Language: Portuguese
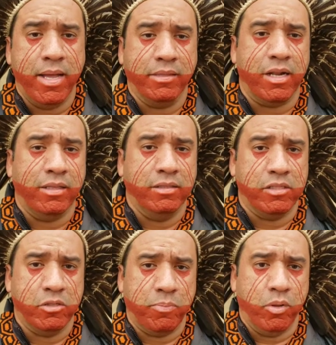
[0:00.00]
a entrada
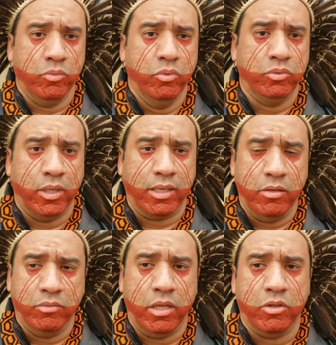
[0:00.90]
desses produtos
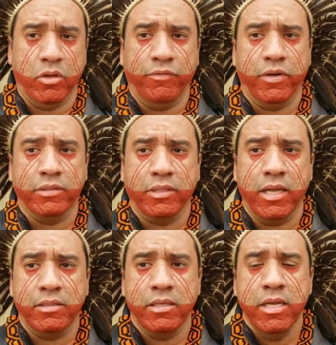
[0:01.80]
aqui no território
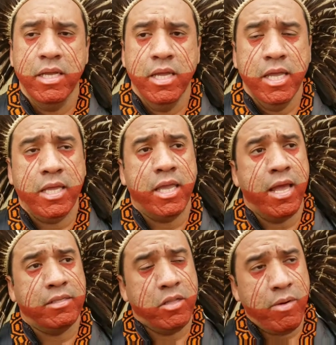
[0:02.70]
francês e que
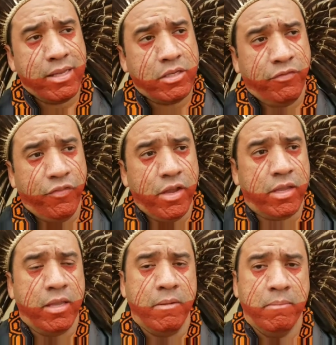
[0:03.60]
eles não
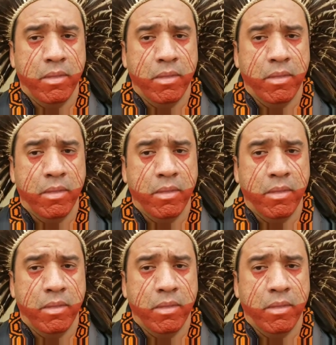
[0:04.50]
ratifiquem